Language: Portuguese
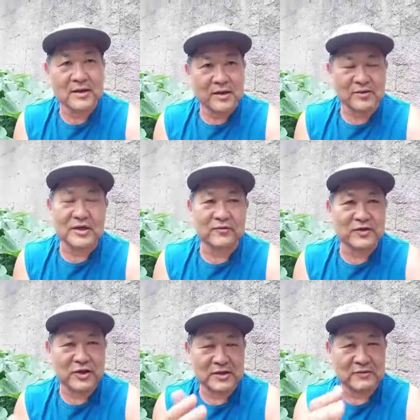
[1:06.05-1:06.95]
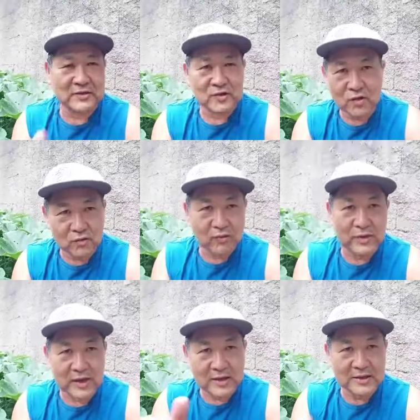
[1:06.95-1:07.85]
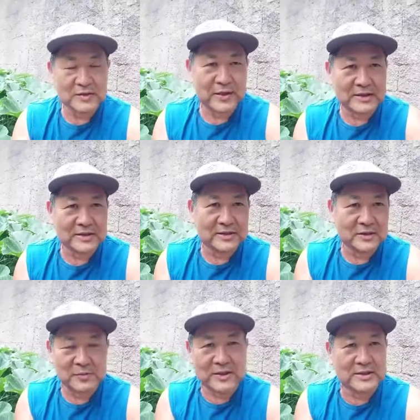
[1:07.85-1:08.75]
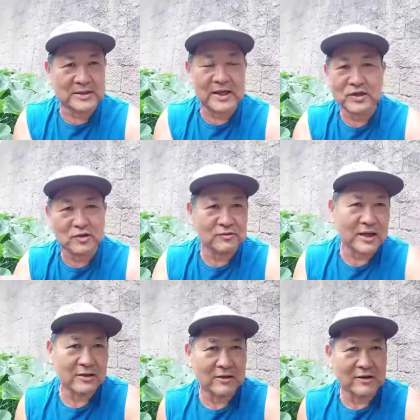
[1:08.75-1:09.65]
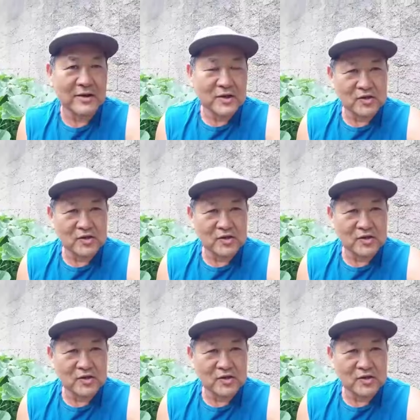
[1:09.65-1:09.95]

Eu já vi gente às só comer e desperdiçar achando que aquilo